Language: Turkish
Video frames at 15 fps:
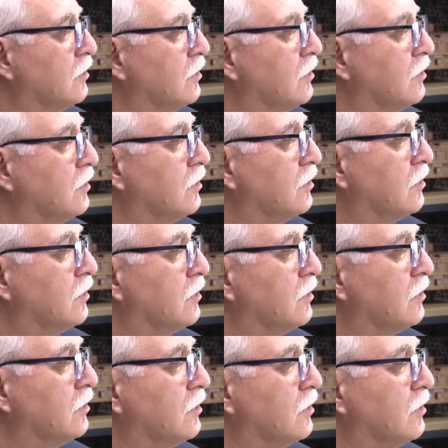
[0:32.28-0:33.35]
CHP'm
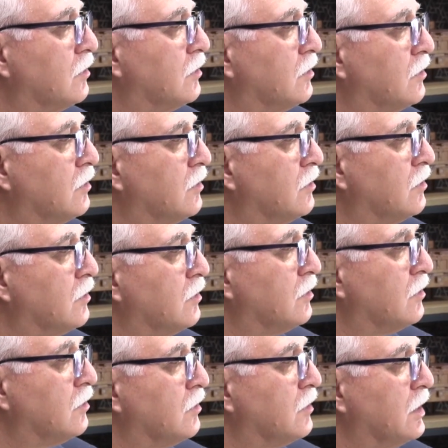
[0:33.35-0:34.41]
yüksek dediniz hocam. O
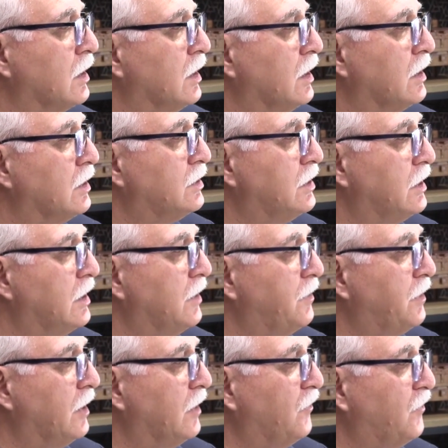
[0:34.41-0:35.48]

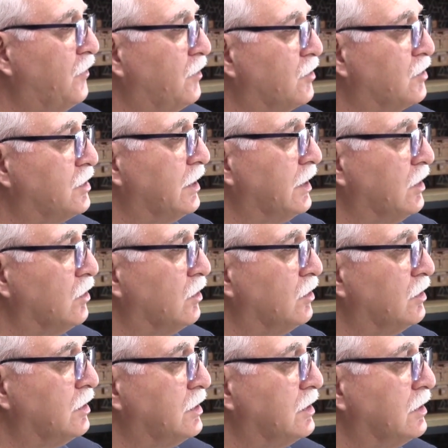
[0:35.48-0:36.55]
CRP hafif yüksek.
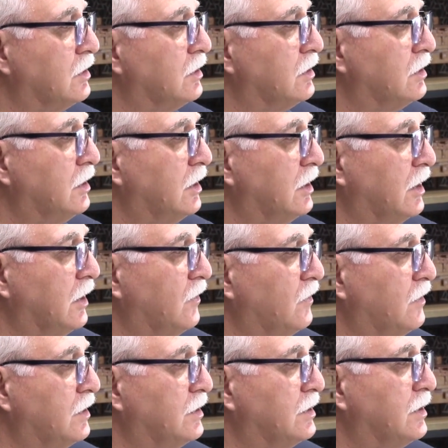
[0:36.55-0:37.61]
Onun için tedavi
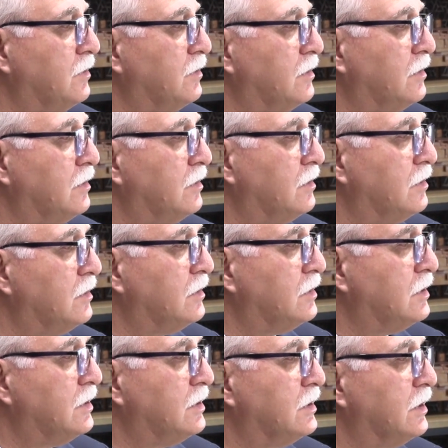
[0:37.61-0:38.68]
vereceğim
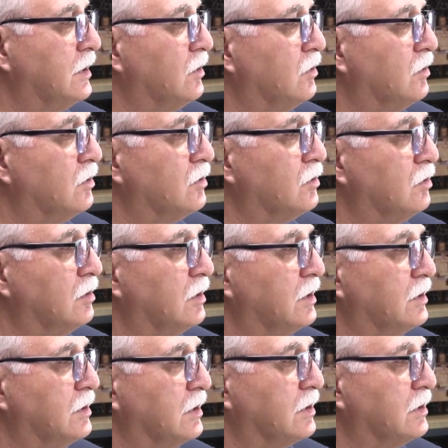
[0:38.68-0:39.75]
size. Onu
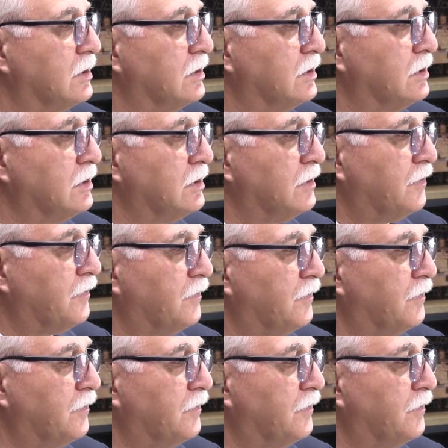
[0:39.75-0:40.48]
kullanacaksınız.